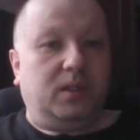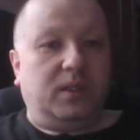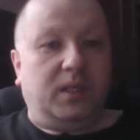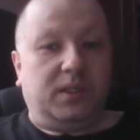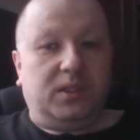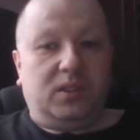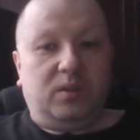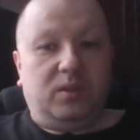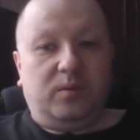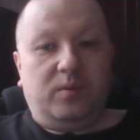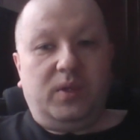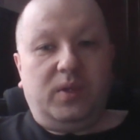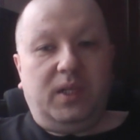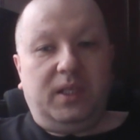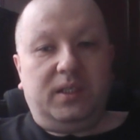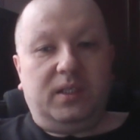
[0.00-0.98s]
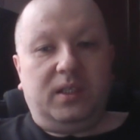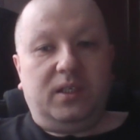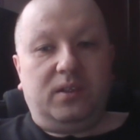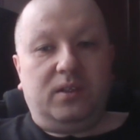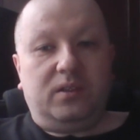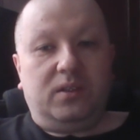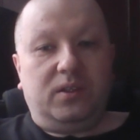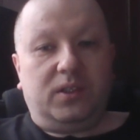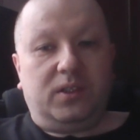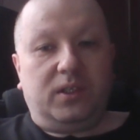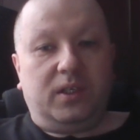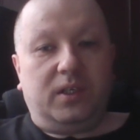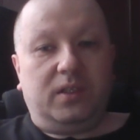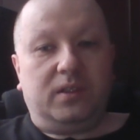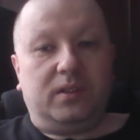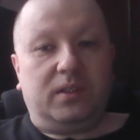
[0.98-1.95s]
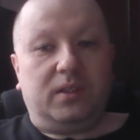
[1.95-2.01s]
Także to było na tyle
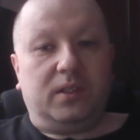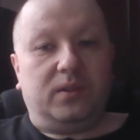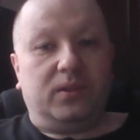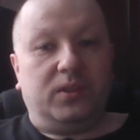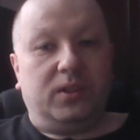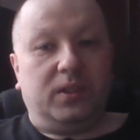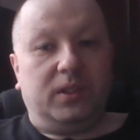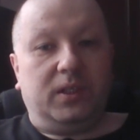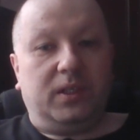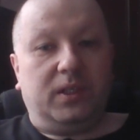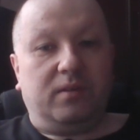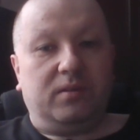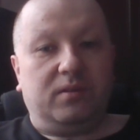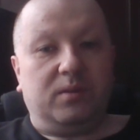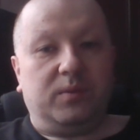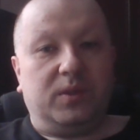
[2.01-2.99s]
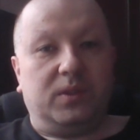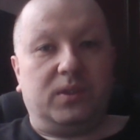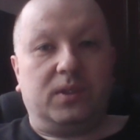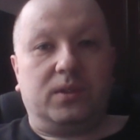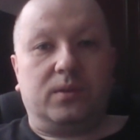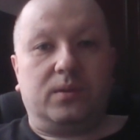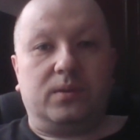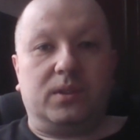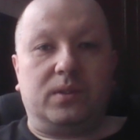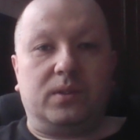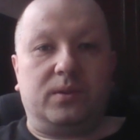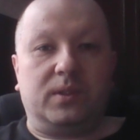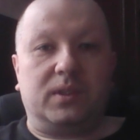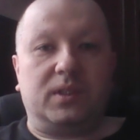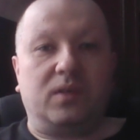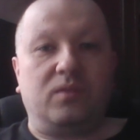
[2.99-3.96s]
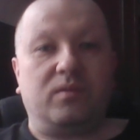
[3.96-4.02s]
odnośnie tego silnika w tym odcinku.
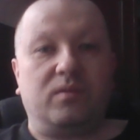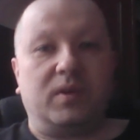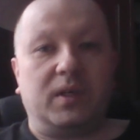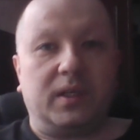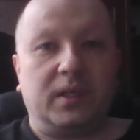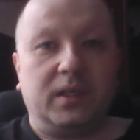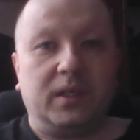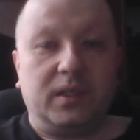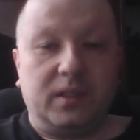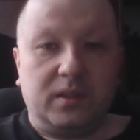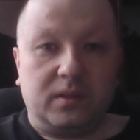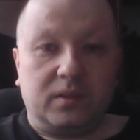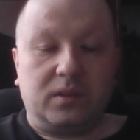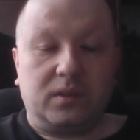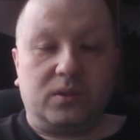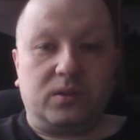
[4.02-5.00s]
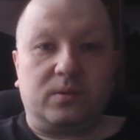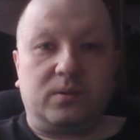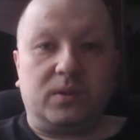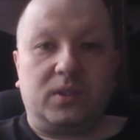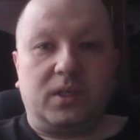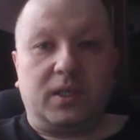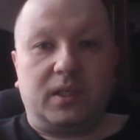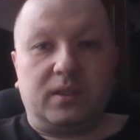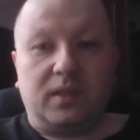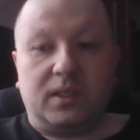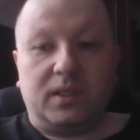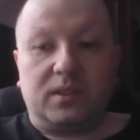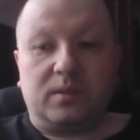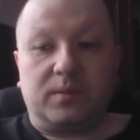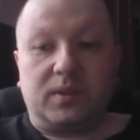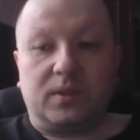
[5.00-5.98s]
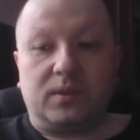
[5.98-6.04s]
Dziękuję za uwagę. Do usłyszenia do
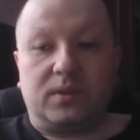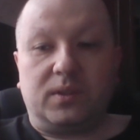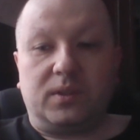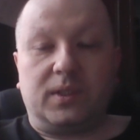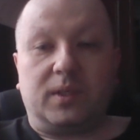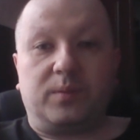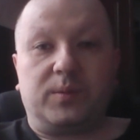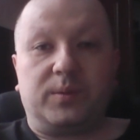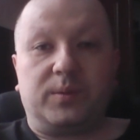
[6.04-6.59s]
następnego odcinka.